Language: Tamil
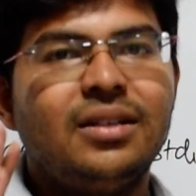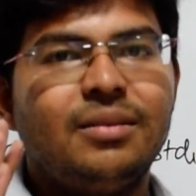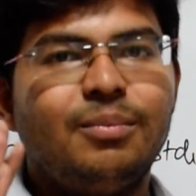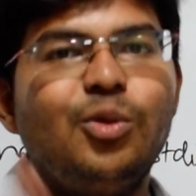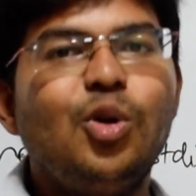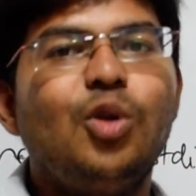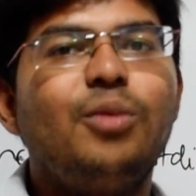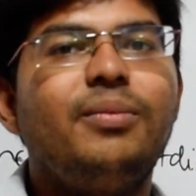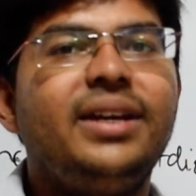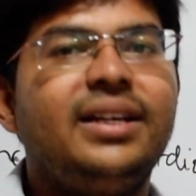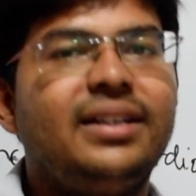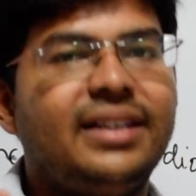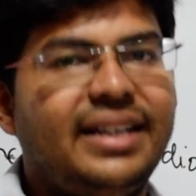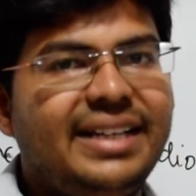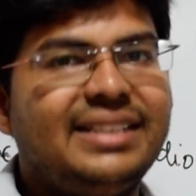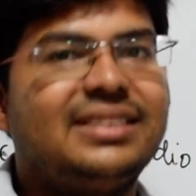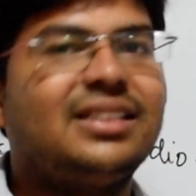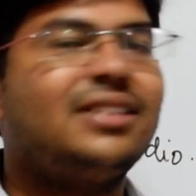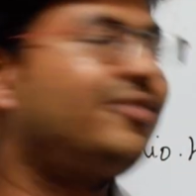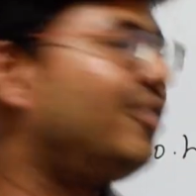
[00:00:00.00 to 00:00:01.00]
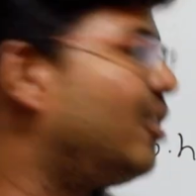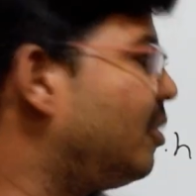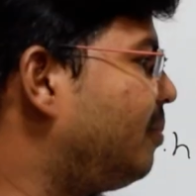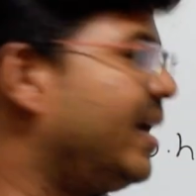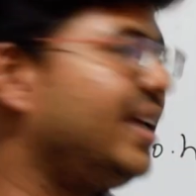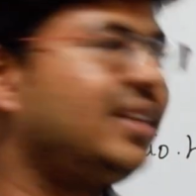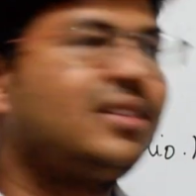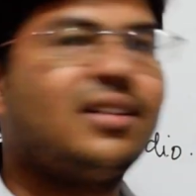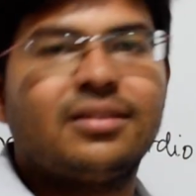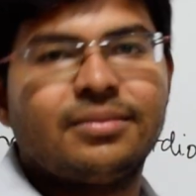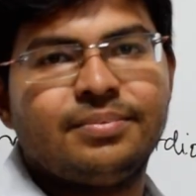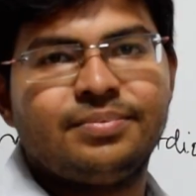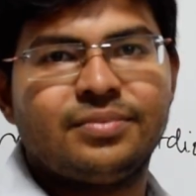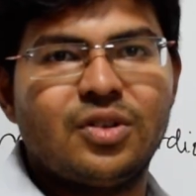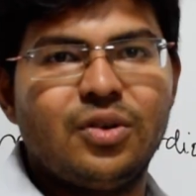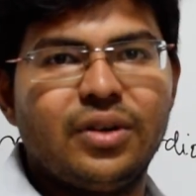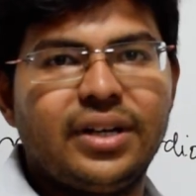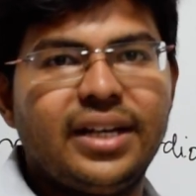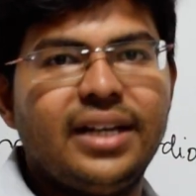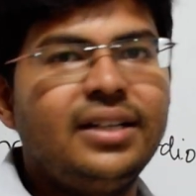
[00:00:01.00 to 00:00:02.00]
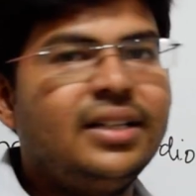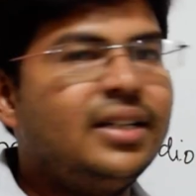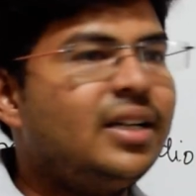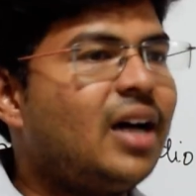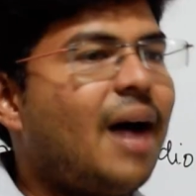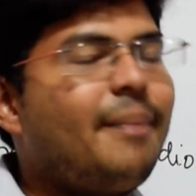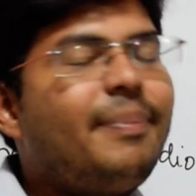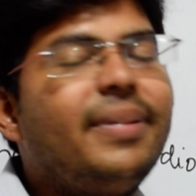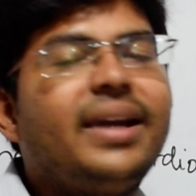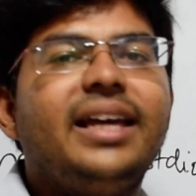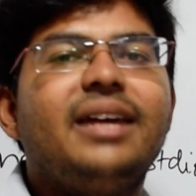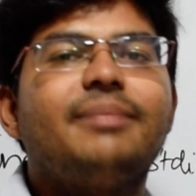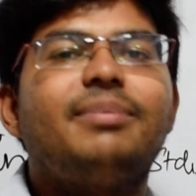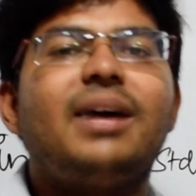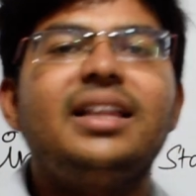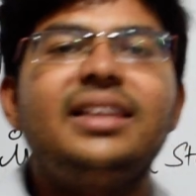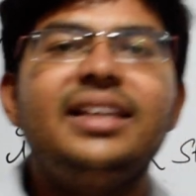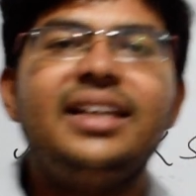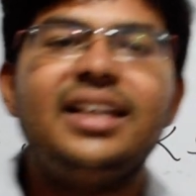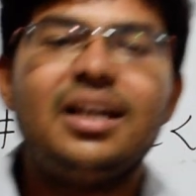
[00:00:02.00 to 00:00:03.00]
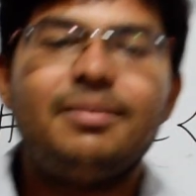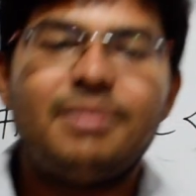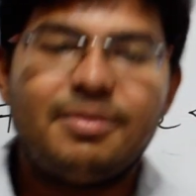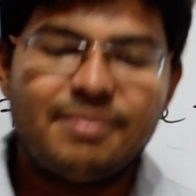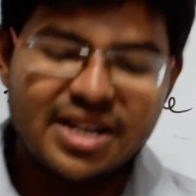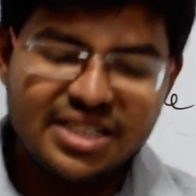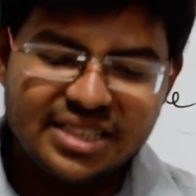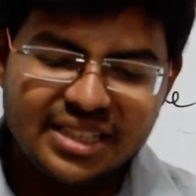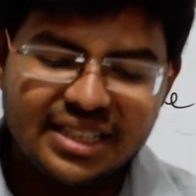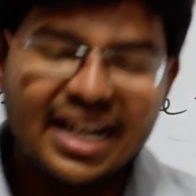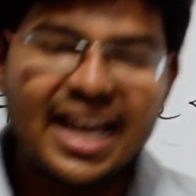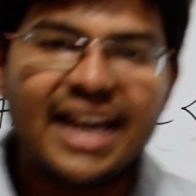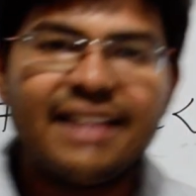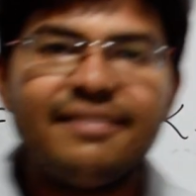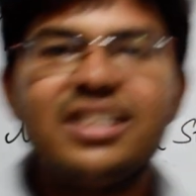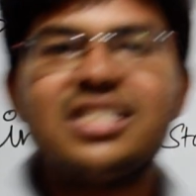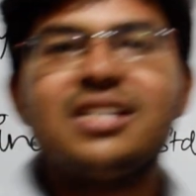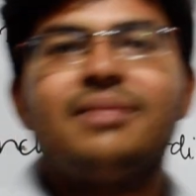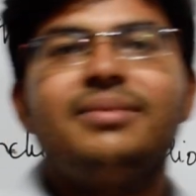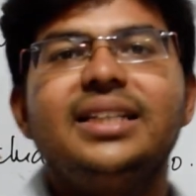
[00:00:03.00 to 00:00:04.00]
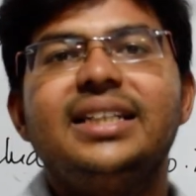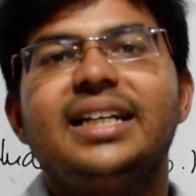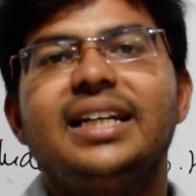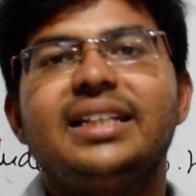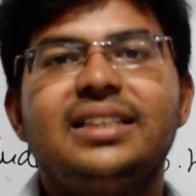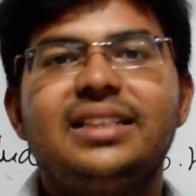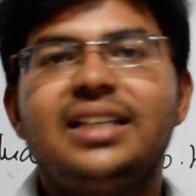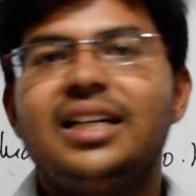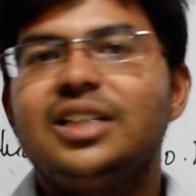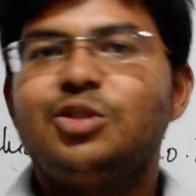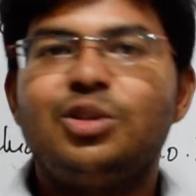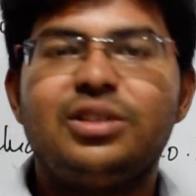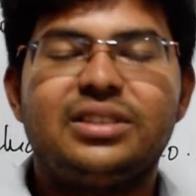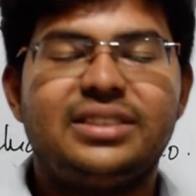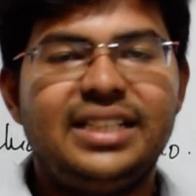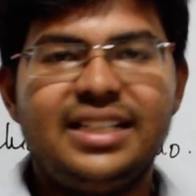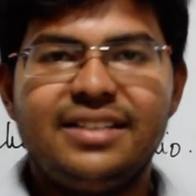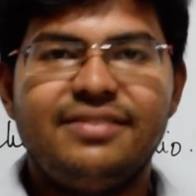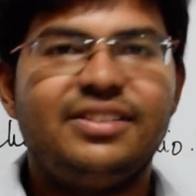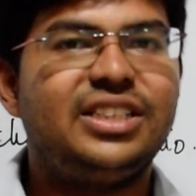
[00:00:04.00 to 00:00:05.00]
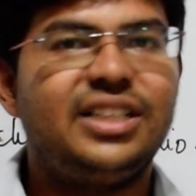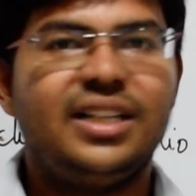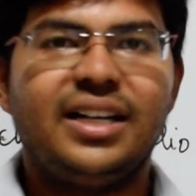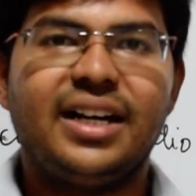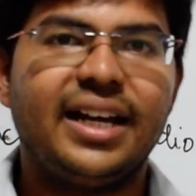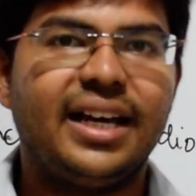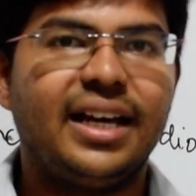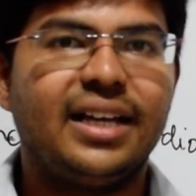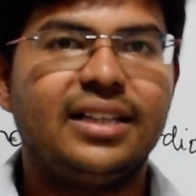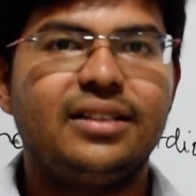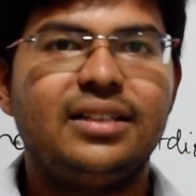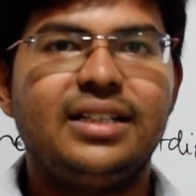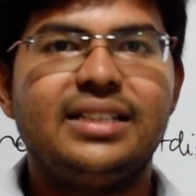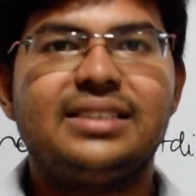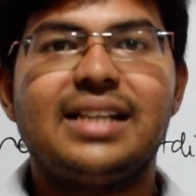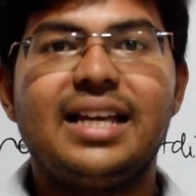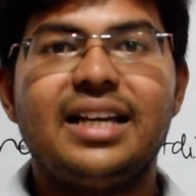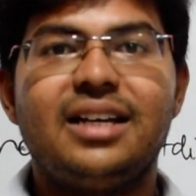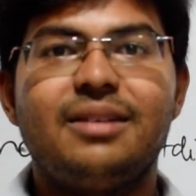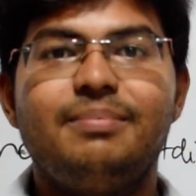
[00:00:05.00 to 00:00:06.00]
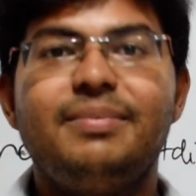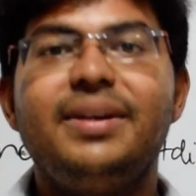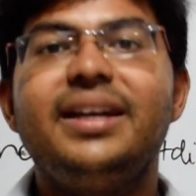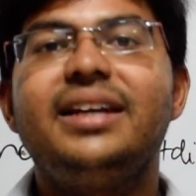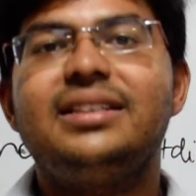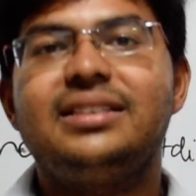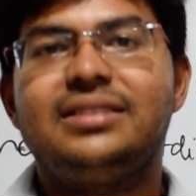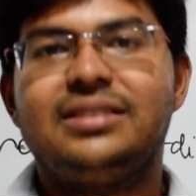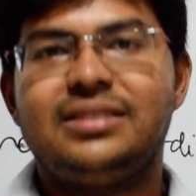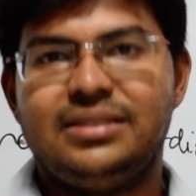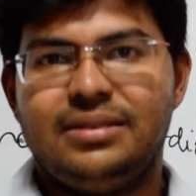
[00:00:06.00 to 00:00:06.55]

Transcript: ப்ளூமிங் ரீசன் ஃபார் பைத்தான் ஓகே அப்போ நீங்கள் பார்த்தீங்கன்னா இப்போ மெஷின் லாங்குவேஜ் அப்படின்னு எடுத்துகிட்டு அது ஒரு சின்ன விஷயம் கிடையாது இட்ஸ் லைக் அ பிக்